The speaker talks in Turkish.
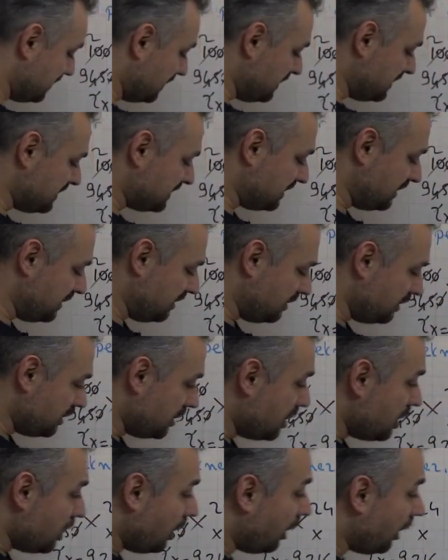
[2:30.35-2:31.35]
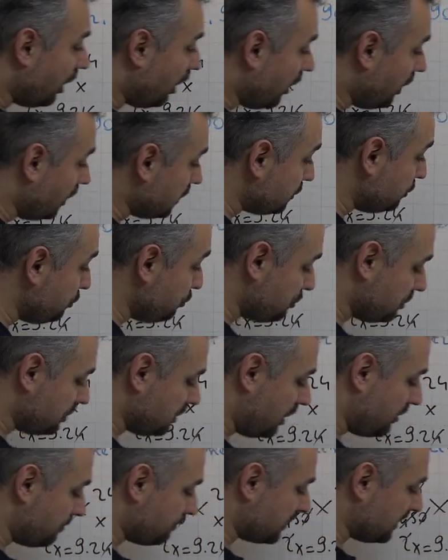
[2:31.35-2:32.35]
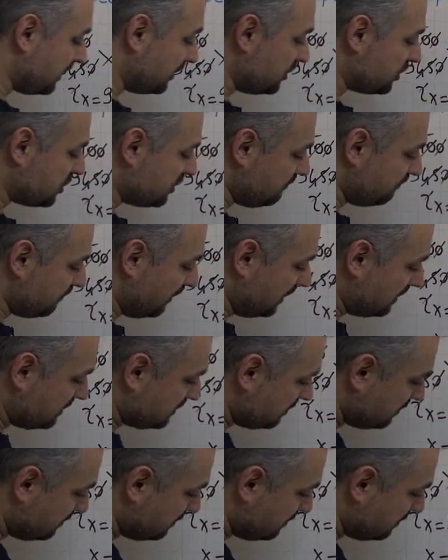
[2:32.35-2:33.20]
Deriz ki 600 gram karışım var.